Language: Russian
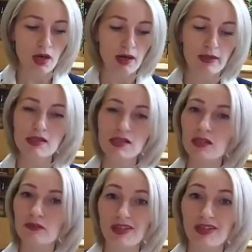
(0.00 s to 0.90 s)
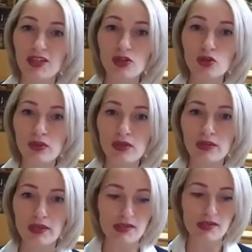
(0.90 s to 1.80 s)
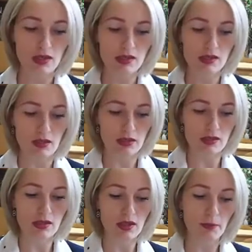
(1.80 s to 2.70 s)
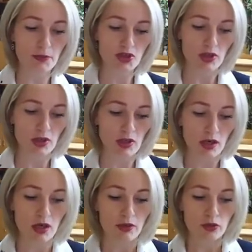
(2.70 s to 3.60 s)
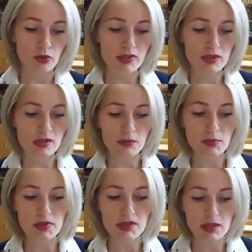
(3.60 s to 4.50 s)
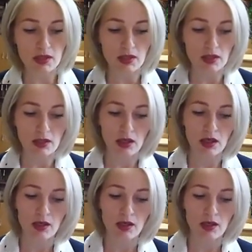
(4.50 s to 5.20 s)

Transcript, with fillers: ориентирована не только на деятельность и общение, то есть на собеседника,